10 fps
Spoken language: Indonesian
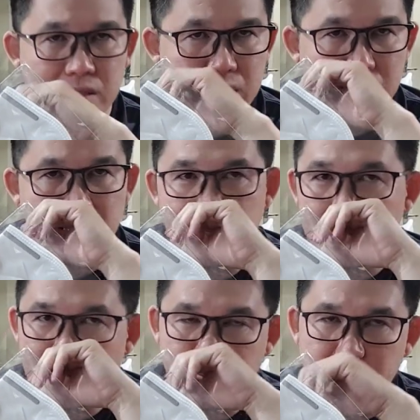Jadi
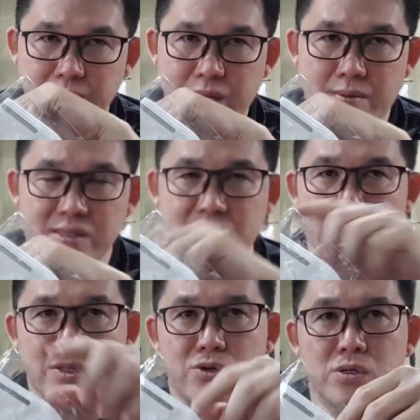dalam pemilihan masker
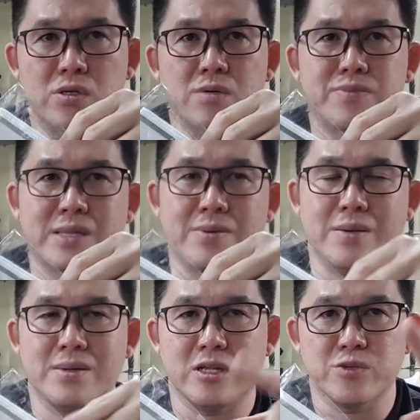itu
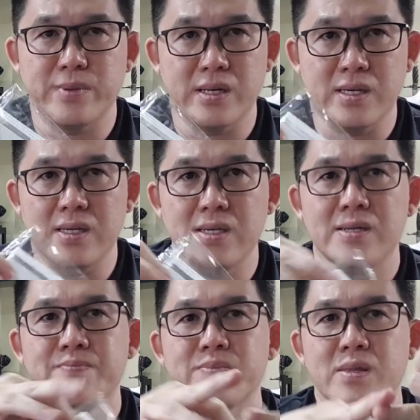pertama-tama kita harus
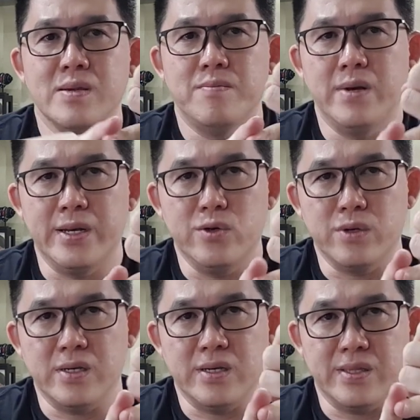pilih
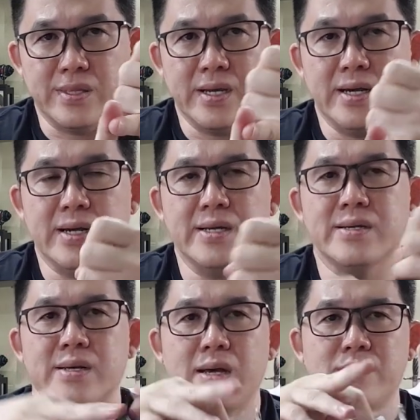melindungi kita
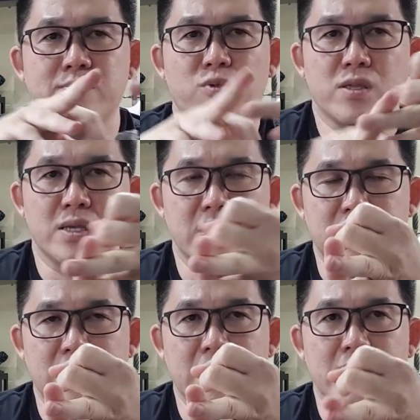dan membuat
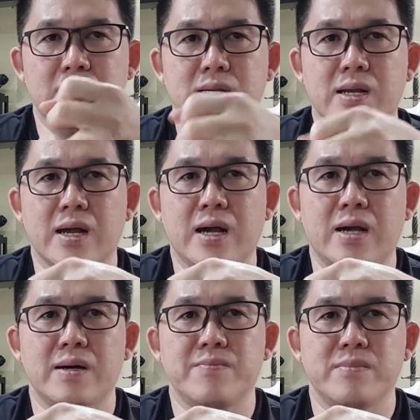kita nggak
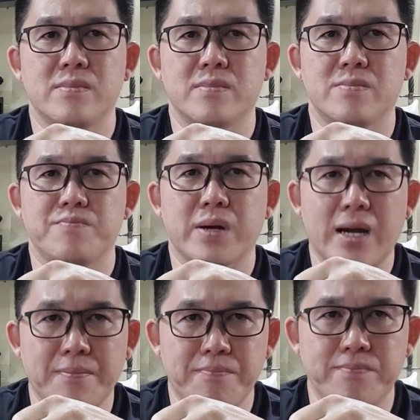
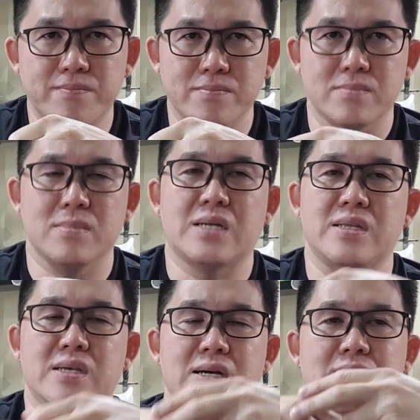pengap.
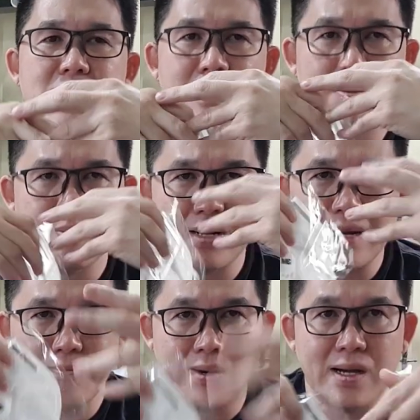Artinya kita dapat
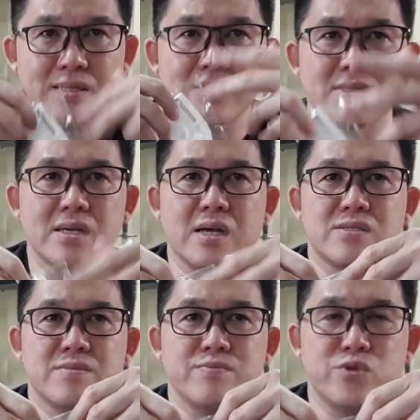bernapas dengan
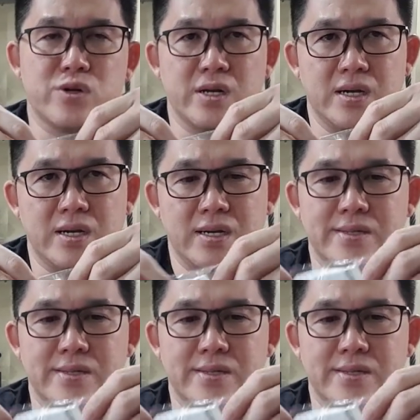sempurna.